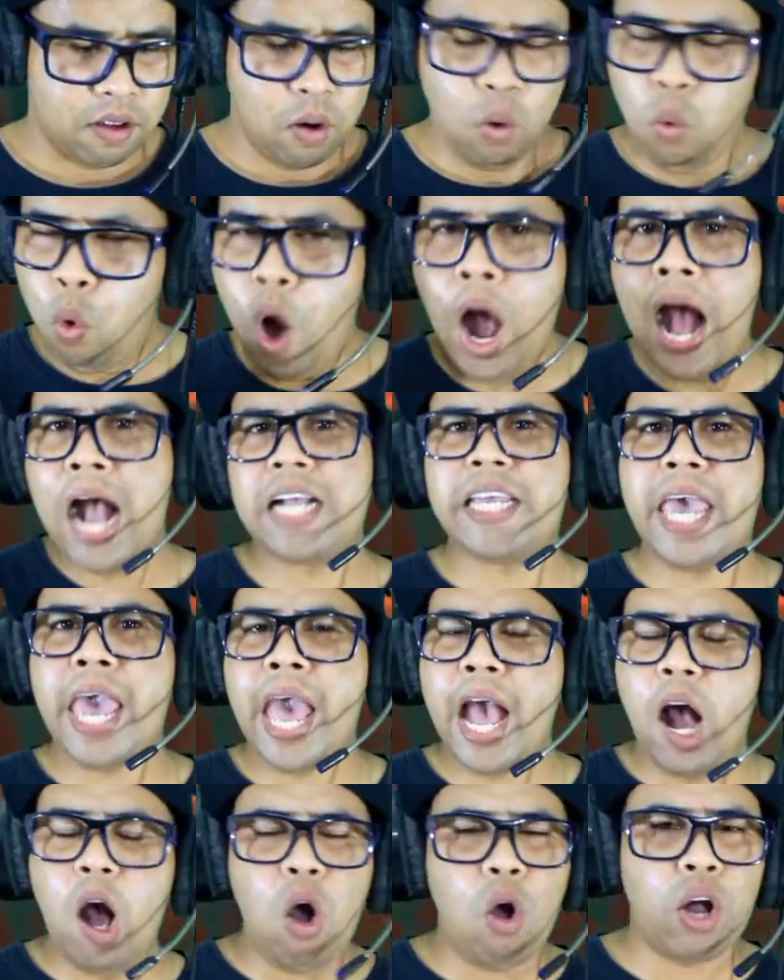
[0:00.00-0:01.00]
Wah,
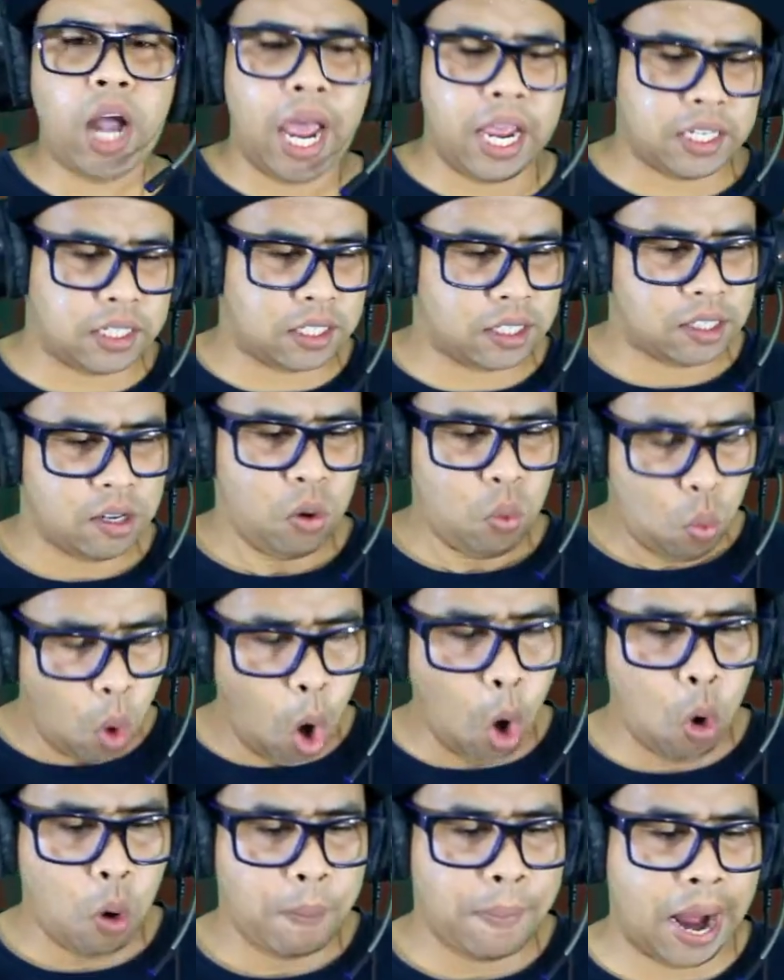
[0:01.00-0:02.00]
KO guys.
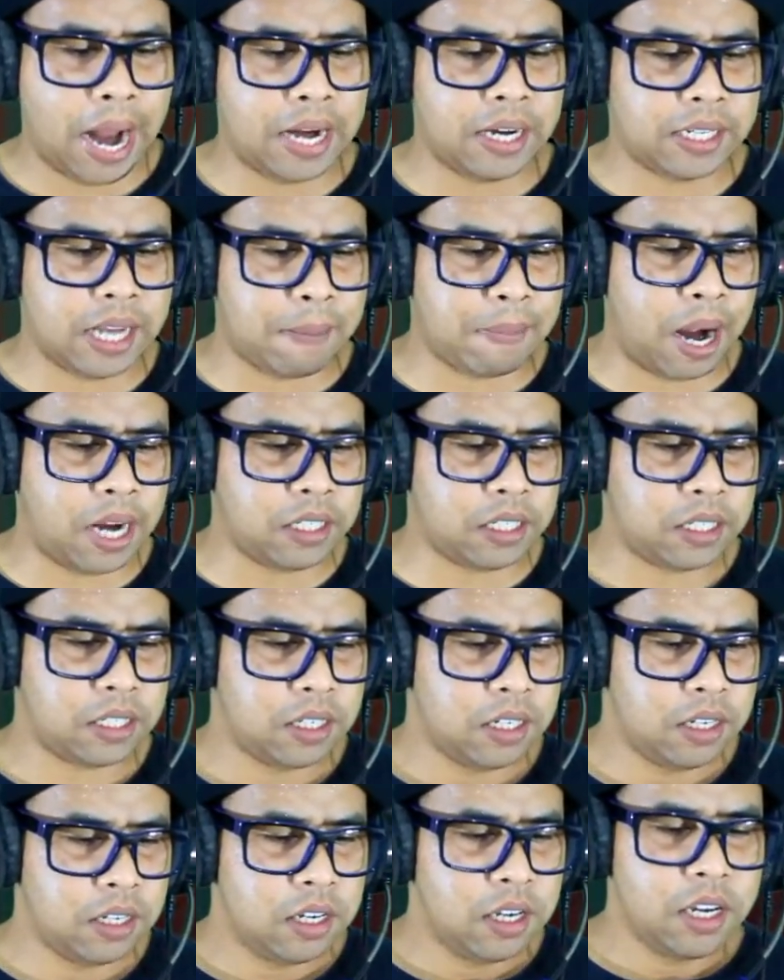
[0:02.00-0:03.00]
mantap guys
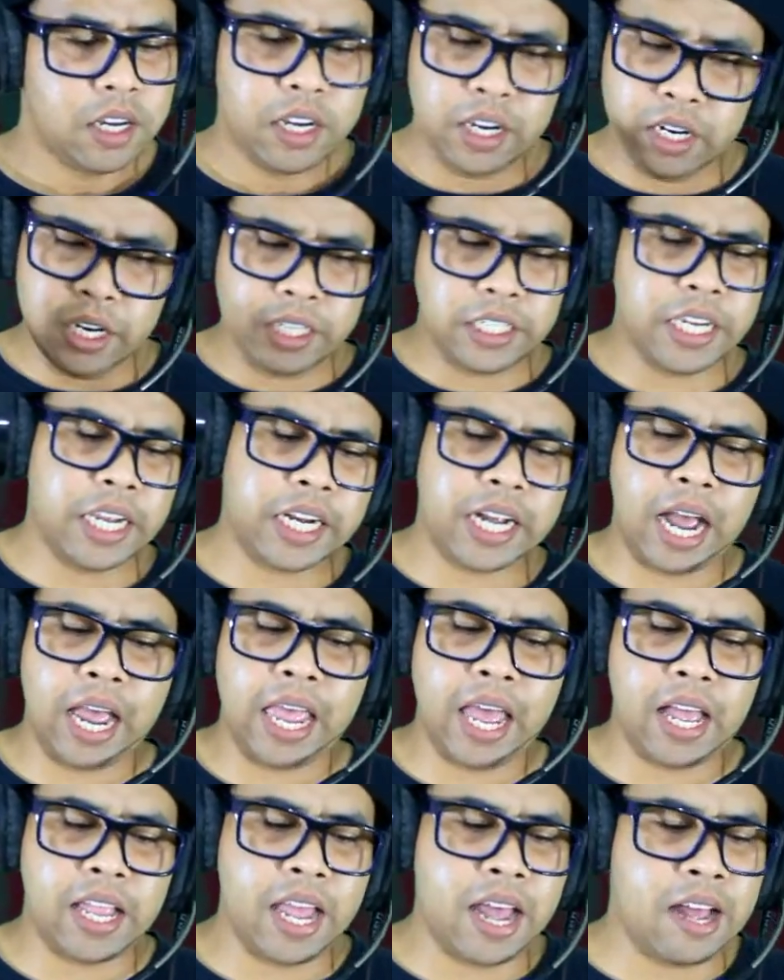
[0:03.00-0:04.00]
ini sih
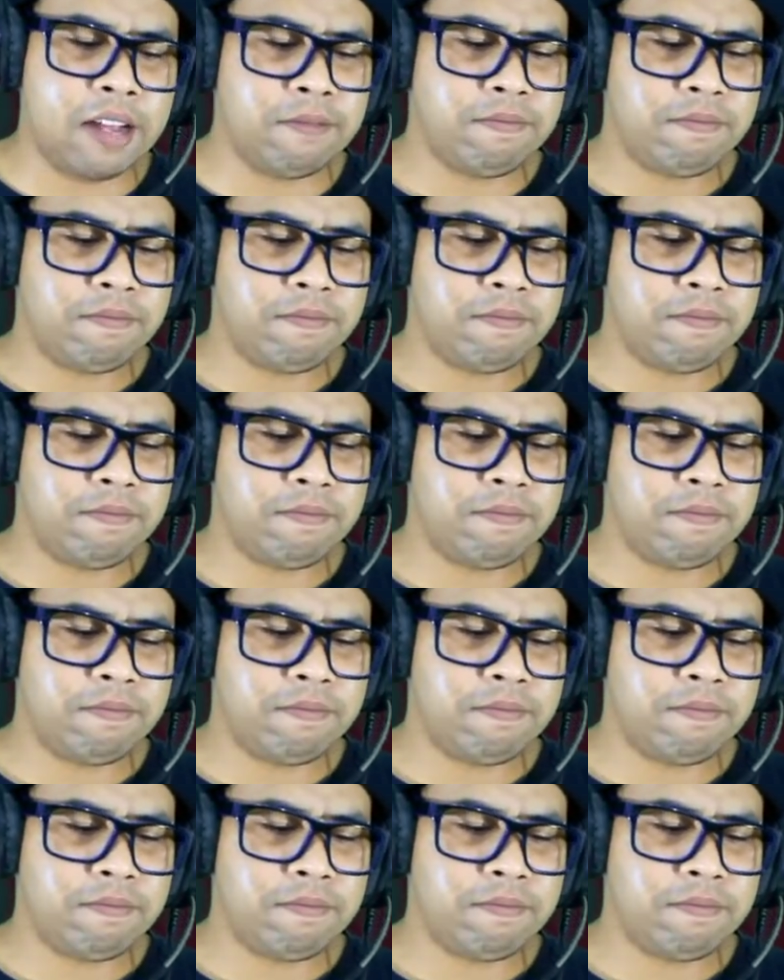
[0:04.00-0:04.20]
kayaknya